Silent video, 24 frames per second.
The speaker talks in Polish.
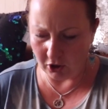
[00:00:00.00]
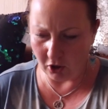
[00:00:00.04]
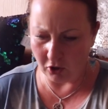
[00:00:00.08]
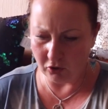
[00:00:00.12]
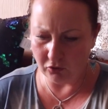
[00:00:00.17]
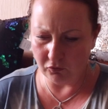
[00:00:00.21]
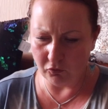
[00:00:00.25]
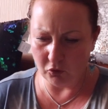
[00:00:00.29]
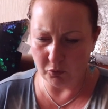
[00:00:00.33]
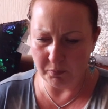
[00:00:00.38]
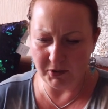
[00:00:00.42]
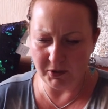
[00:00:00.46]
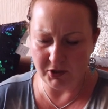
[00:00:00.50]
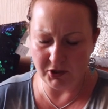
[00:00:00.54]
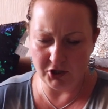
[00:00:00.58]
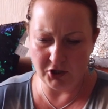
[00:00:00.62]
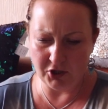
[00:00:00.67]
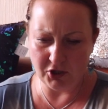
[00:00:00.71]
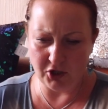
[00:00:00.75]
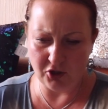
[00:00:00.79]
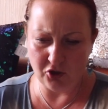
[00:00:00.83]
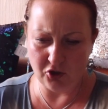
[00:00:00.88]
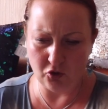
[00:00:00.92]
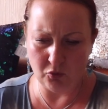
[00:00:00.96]
koło
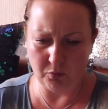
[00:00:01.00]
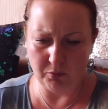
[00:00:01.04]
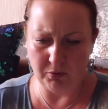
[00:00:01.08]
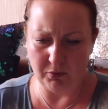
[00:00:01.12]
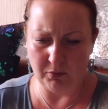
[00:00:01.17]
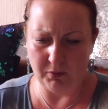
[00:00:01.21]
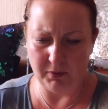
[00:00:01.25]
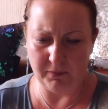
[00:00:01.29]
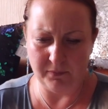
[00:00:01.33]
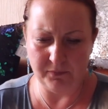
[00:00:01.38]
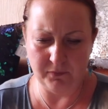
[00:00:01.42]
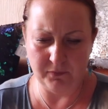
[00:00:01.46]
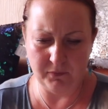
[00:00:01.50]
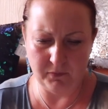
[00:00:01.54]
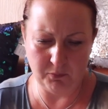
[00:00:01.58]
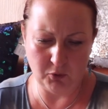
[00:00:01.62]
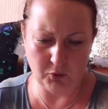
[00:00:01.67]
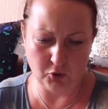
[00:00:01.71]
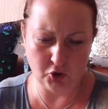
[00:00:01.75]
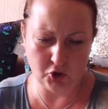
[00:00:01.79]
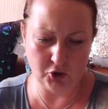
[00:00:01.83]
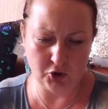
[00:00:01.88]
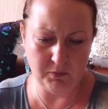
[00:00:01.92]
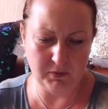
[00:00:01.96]
2,50 były, po
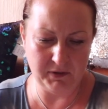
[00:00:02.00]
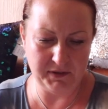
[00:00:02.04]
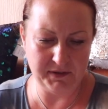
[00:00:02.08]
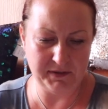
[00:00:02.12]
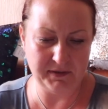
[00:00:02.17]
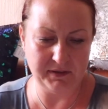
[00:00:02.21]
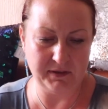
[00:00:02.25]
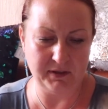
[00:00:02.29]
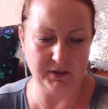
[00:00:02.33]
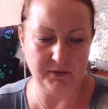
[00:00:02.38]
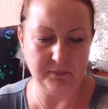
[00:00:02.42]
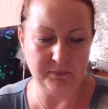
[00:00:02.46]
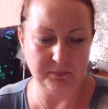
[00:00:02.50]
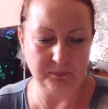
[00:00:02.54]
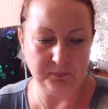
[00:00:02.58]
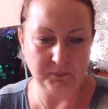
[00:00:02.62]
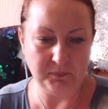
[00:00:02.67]
trzy blistry.